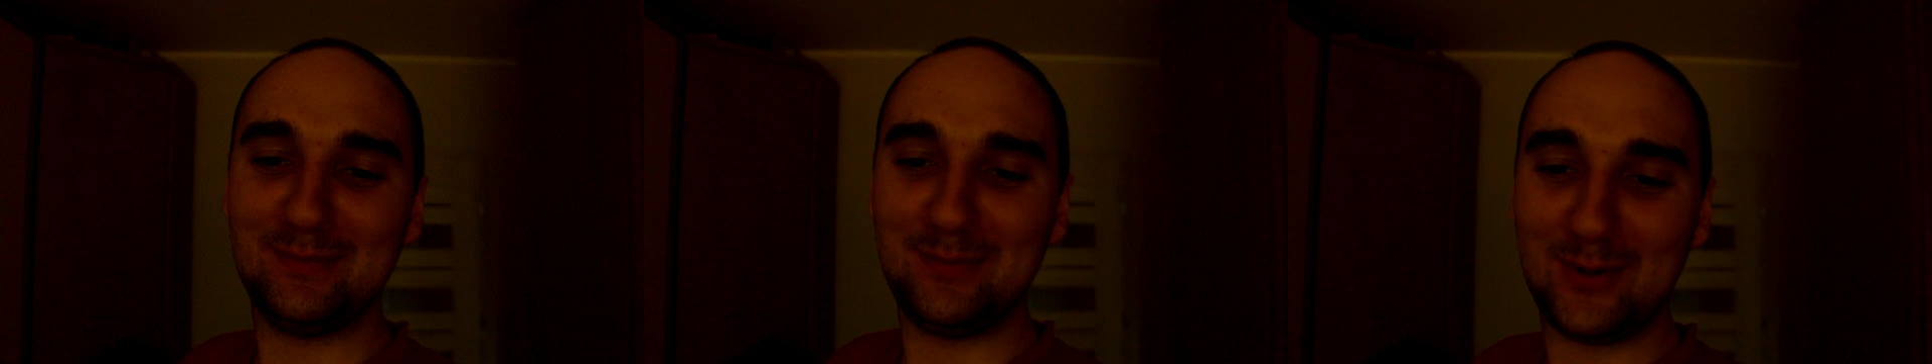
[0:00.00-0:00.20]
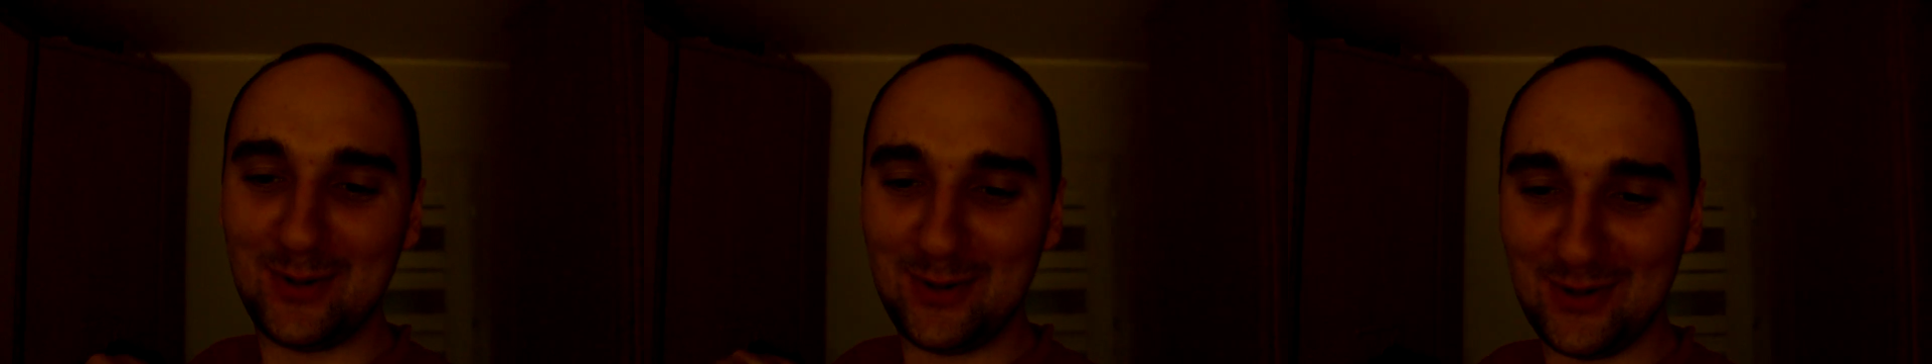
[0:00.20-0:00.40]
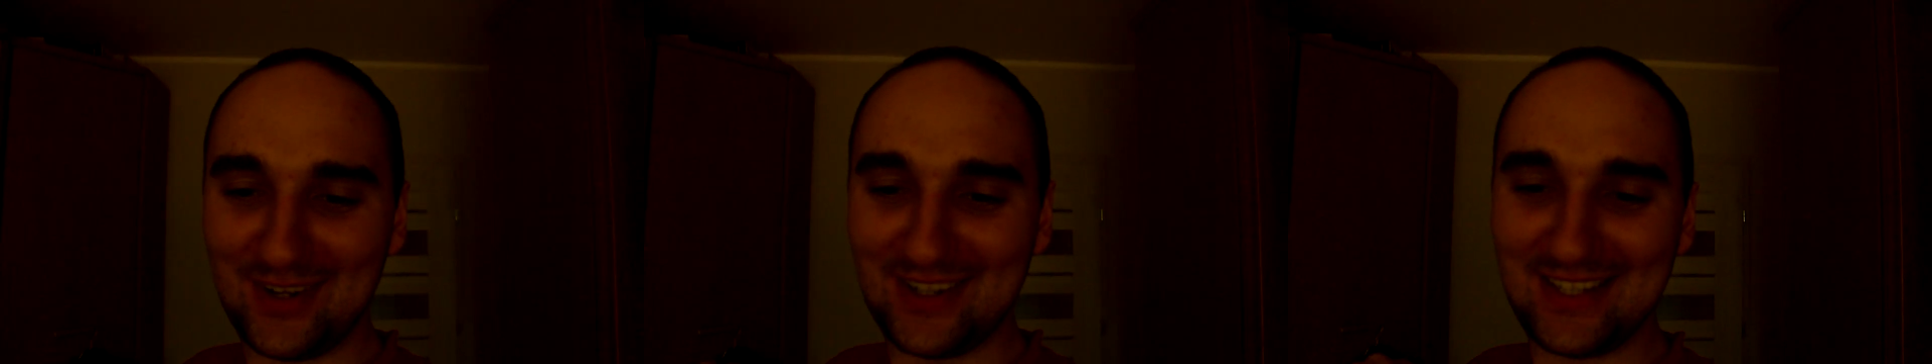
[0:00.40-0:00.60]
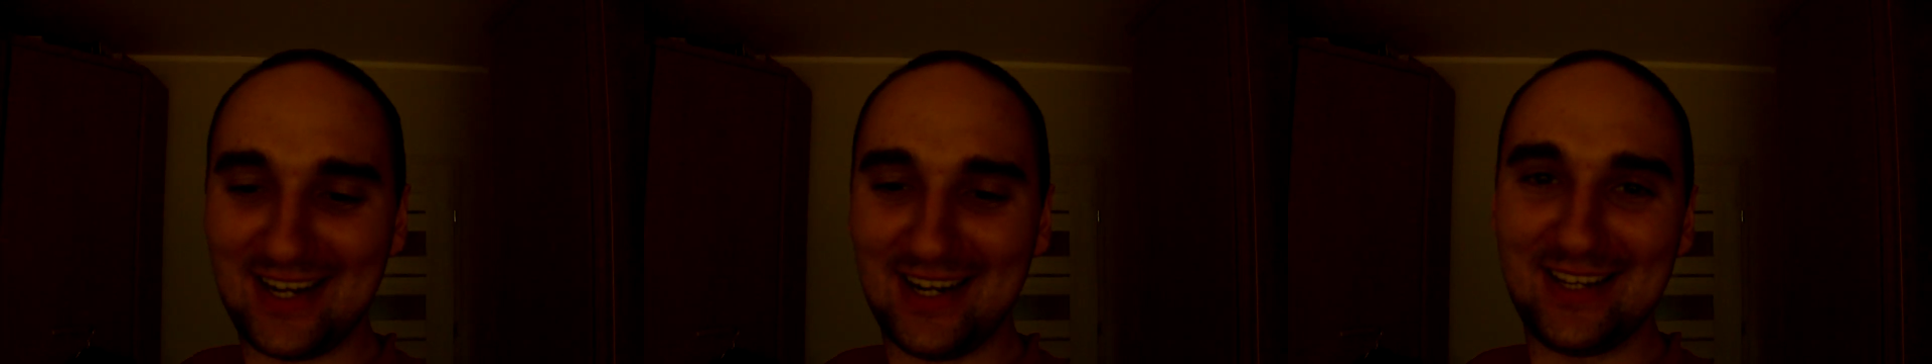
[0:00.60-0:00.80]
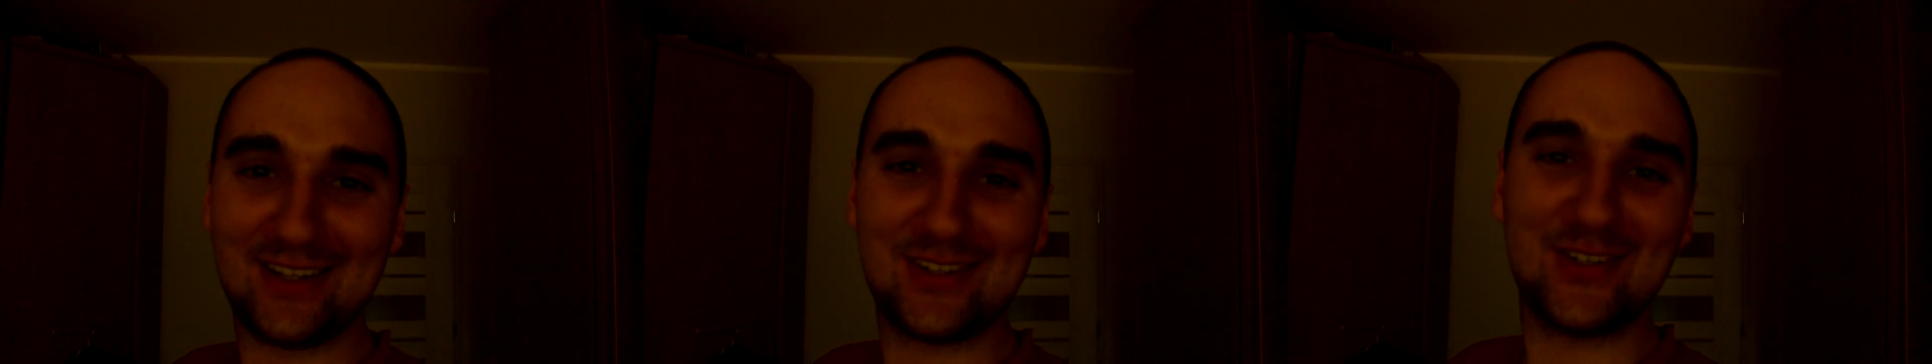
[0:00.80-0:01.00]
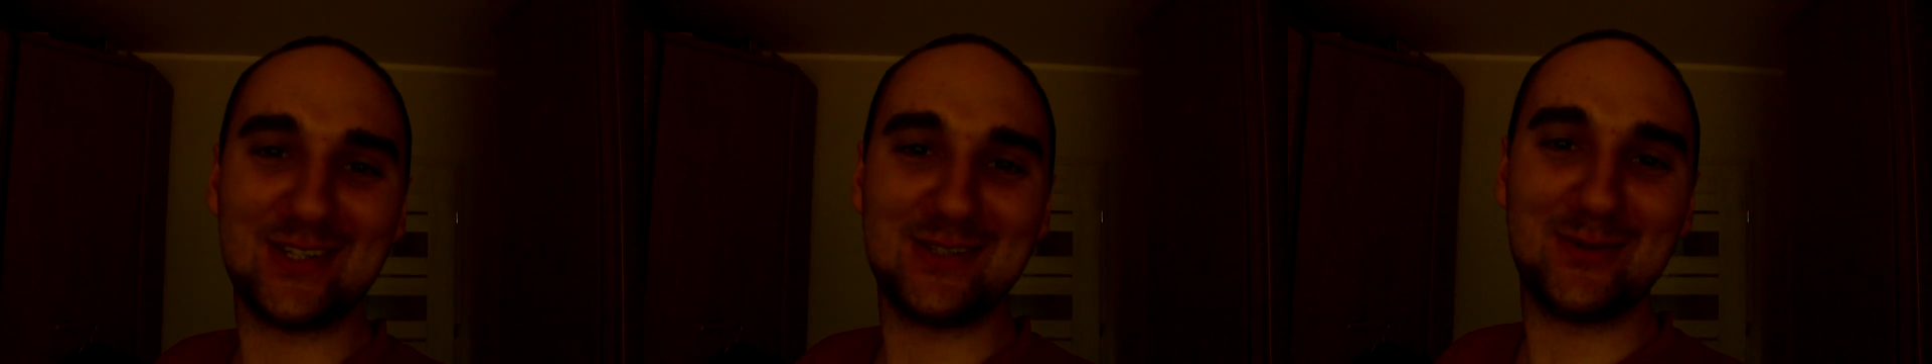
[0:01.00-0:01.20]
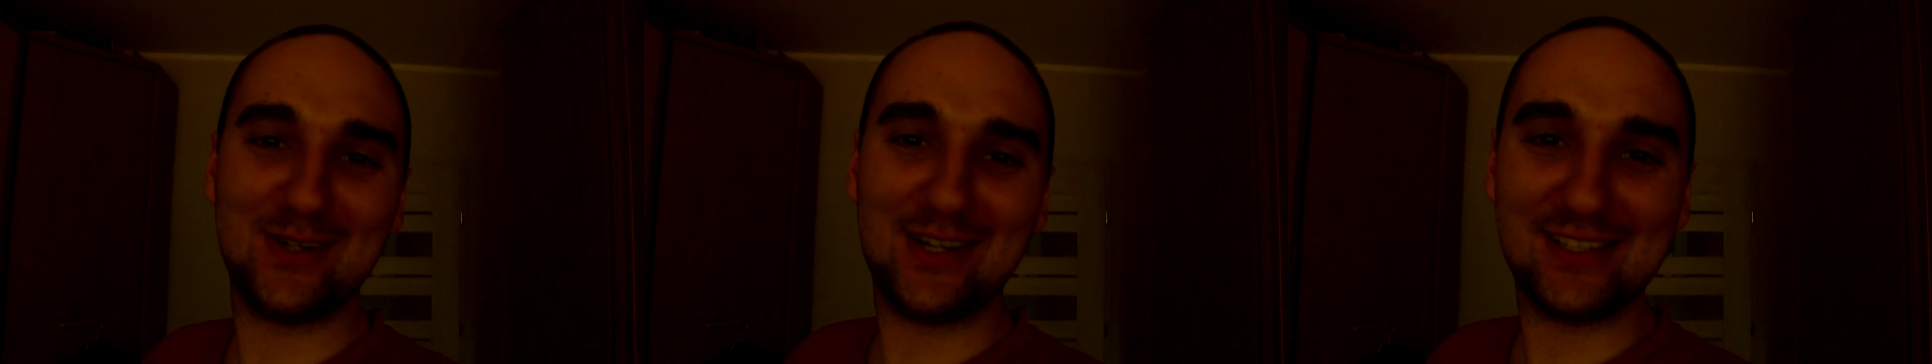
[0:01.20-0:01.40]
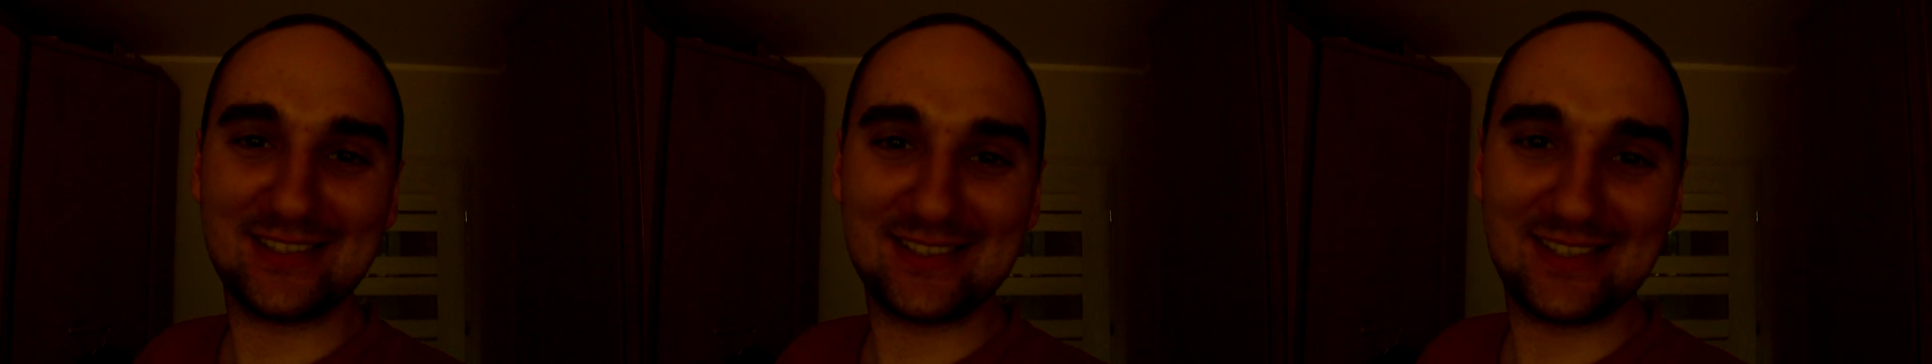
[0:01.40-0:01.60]
bo generalnie
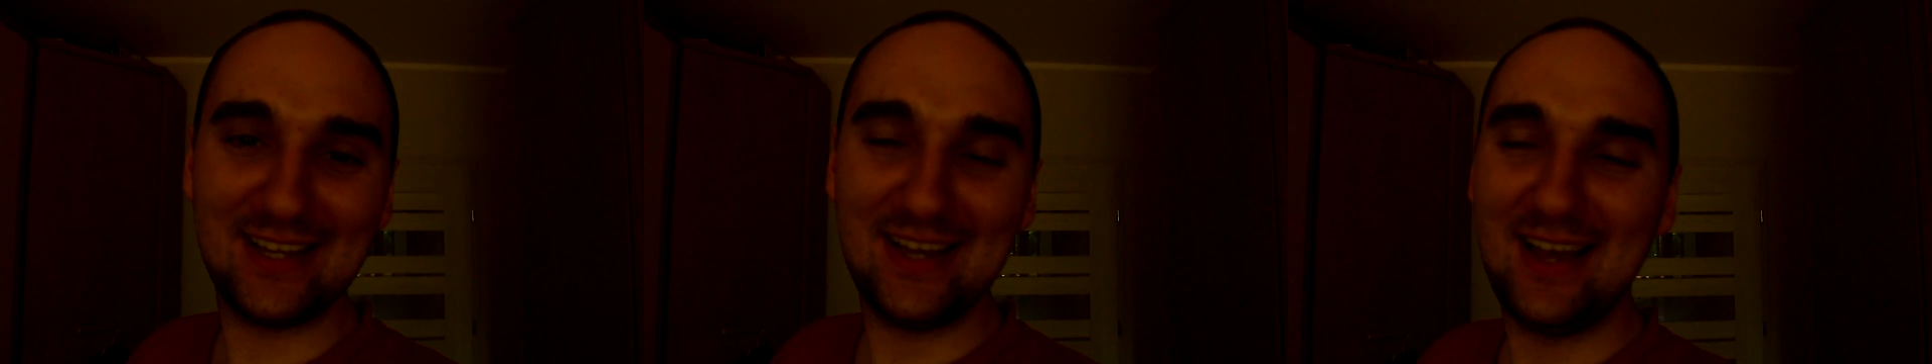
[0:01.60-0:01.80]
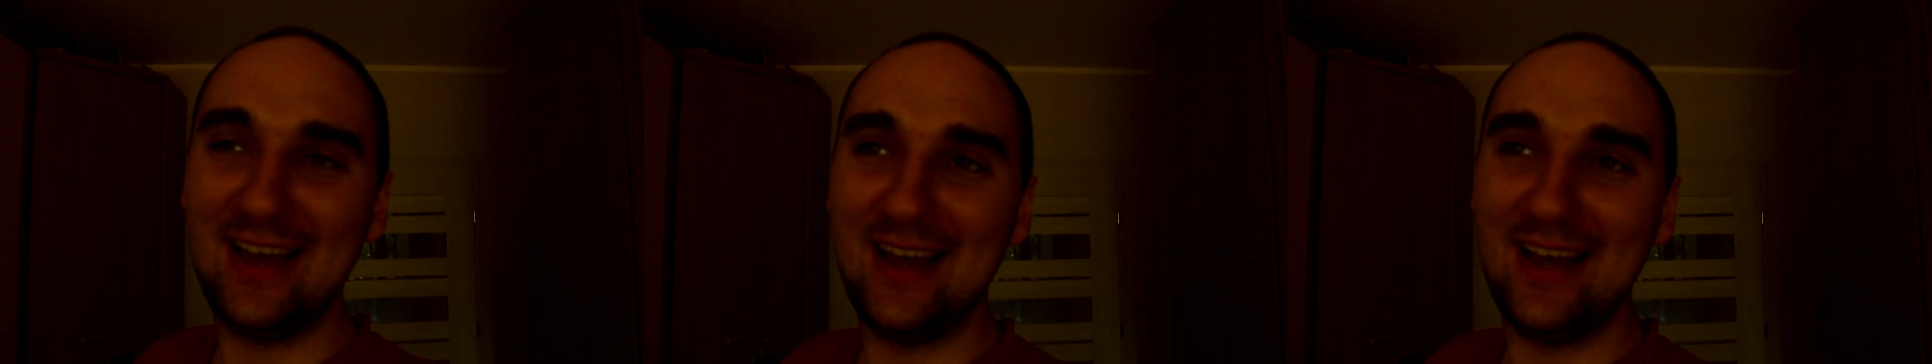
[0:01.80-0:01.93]
krzesło jest